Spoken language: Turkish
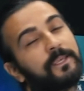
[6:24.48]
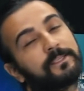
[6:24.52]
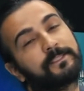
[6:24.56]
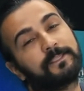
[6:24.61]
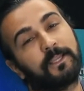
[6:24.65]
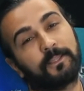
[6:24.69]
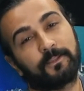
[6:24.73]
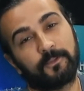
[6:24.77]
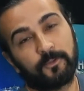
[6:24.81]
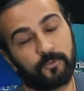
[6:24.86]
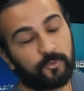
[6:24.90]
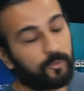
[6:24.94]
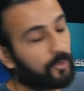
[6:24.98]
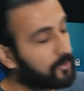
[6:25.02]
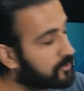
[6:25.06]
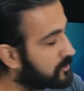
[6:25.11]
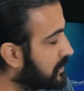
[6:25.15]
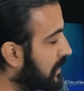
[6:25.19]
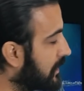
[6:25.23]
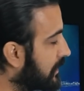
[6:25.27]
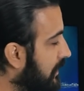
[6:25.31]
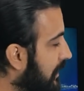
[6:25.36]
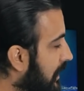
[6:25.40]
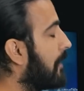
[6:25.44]
bine satın
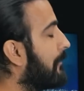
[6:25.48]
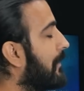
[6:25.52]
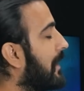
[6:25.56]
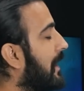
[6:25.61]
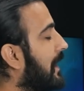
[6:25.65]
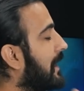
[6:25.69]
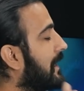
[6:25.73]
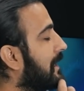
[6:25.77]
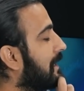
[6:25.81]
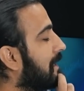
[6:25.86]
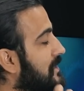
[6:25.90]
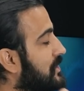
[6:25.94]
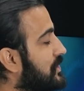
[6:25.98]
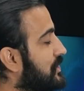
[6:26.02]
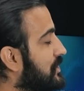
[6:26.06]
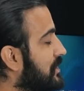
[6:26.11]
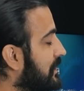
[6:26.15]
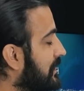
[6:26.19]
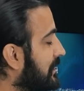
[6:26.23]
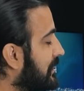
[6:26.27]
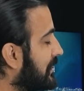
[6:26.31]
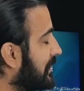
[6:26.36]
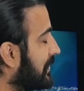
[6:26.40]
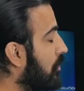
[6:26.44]
dostlar. Ama
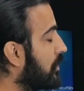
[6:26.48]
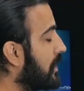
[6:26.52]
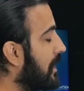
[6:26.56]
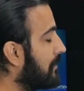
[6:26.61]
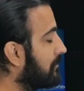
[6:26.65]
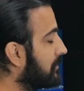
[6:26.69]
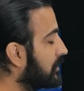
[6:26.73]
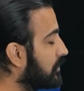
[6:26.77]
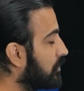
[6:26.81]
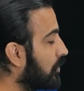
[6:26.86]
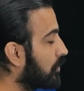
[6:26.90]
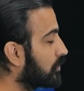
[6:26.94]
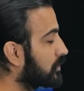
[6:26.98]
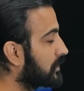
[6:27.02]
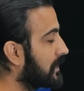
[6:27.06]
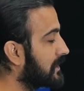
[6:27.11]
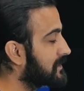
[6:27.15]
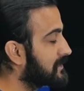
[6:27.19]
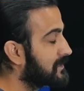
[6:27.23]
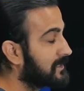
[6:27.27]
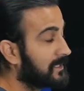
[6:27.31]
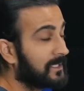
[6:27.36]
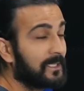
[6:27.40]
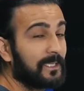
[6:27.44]
işin önemli
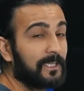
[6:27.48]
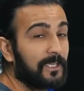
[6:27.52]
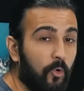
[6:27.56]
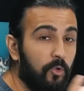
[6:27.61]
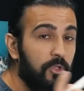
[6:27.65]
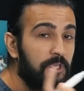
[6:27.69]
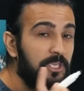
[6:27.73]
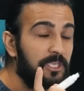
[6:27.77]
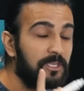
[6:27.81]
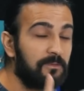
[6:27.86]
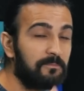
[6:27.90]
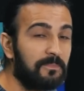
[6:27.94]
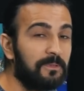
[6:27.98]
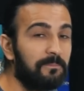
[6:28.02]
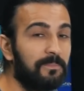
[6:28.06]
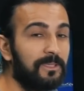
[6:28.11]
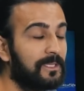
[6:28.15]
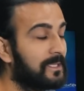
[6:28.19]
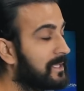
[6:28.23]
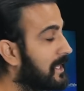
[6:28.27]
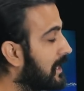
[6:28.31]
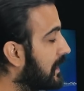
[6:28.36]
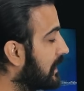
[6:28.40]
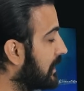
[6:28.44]
noktası o 20
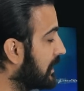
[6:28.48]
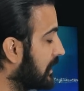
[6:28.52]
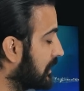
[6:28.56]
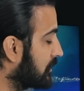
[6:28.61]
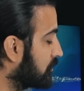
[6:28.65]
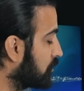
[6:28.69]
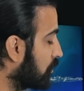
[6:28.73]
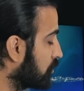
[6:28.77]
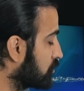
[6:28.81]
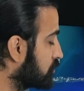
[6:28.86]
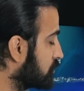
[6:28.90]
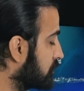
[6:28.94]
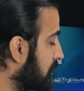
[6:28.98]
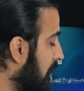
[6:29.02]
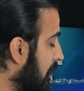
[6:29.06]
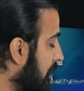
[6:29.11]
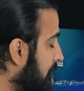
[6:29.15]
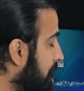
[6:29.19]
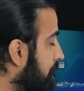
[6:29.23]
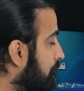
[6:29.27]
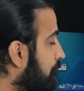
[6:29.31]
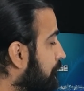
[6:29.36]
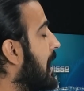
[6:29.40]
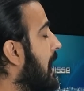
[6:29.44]
bin TL'ye
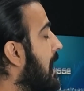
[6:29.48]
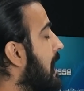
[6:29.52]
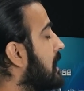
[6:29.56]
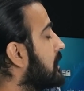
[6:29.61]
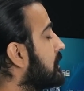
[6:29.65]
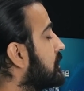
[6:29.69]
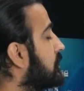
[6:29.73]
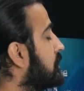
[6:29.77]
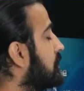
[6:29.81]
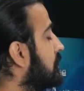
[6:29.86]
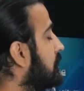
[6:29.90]
dostlar. Eğer